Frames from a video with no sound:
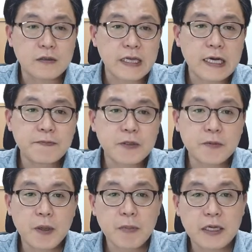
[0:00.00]
작업
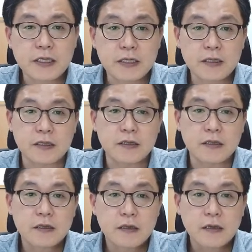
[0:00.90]
증명 방식은
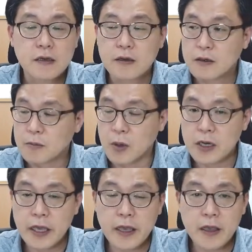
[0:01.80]

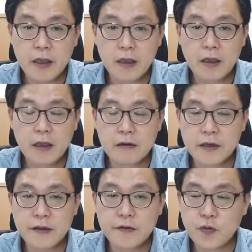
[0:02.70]
뭐에
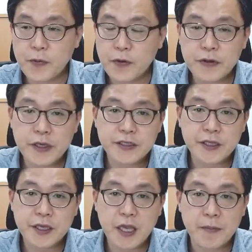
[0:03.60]
의해서 투표권이
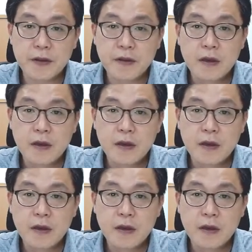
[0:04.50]
결정되냐면